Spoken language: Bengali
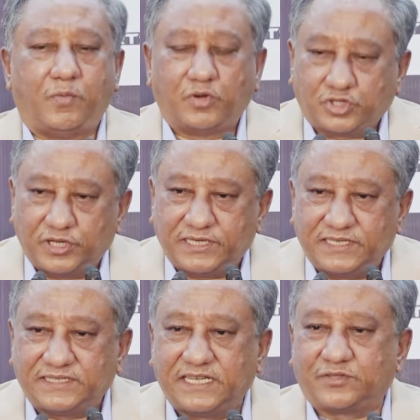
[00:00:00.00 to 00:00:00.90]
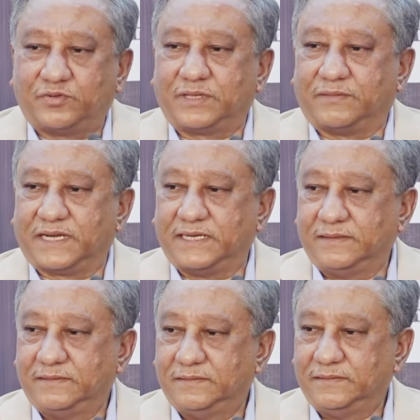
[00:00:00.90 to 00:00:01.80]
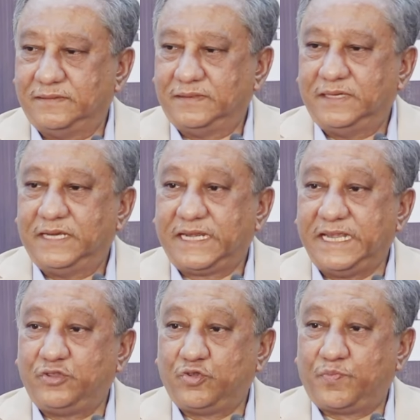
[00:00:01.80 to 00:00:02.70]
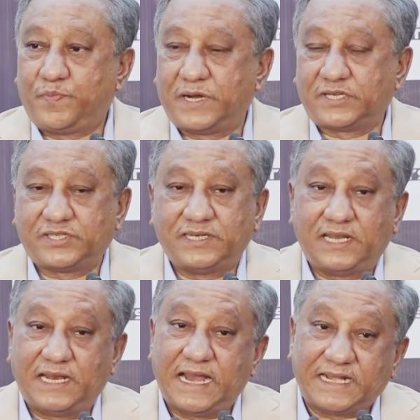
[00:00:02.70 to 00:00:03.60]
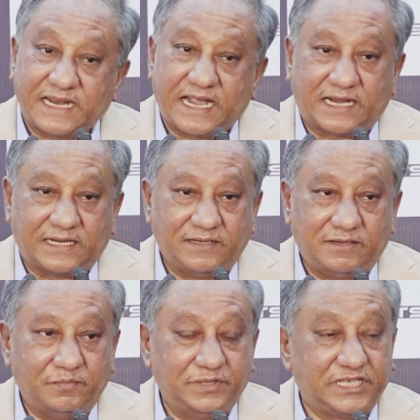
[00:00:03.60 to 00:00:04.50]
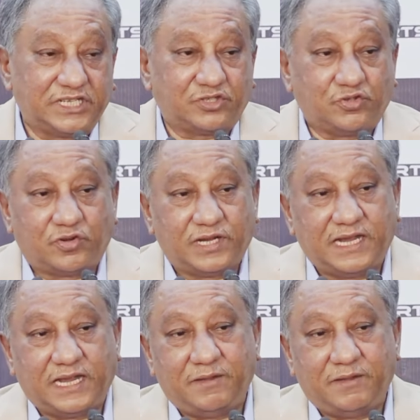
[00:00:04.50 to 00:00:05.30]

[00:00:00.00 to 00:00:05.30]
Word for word: অবশ্যই ক্রিটিসাইজ করতে পারেন কিন্তু পার্সোনাল অ্যাটাক বিশেষ করে